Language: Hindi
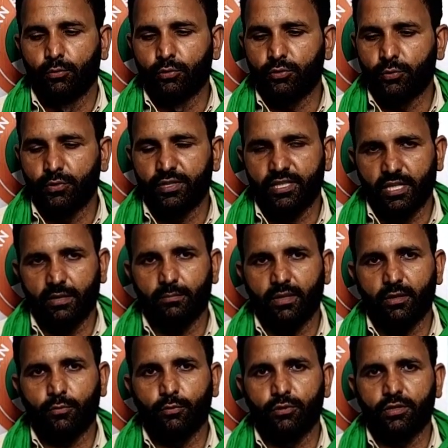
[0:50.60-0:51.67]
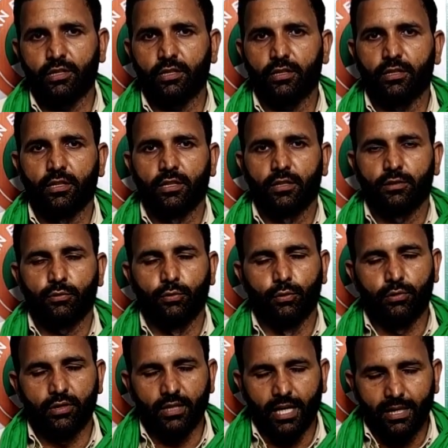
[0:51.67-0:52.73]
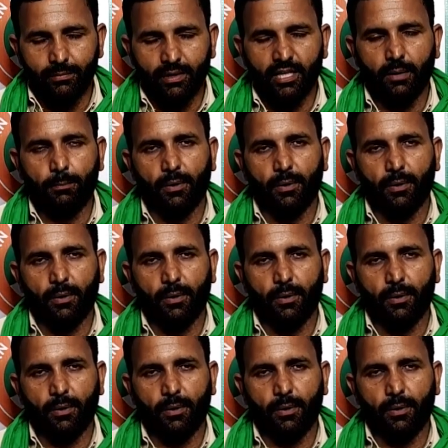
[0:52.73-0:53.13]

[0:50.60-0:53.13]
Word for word: उस विषय में कुछ सूचनाएं मेरे